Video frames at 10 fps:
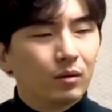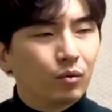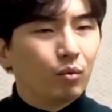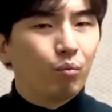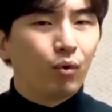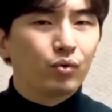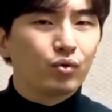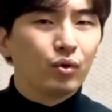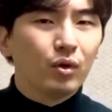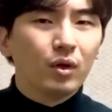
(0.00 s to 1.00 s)
또는
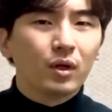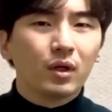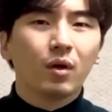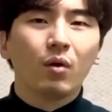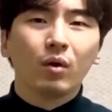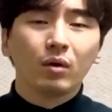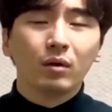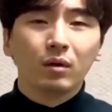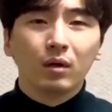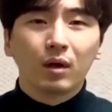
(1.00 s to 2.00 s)
보출 이런
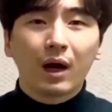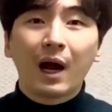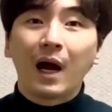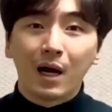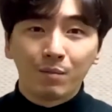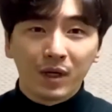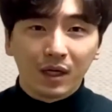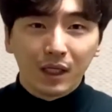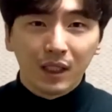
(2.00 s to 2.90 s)
거는 감히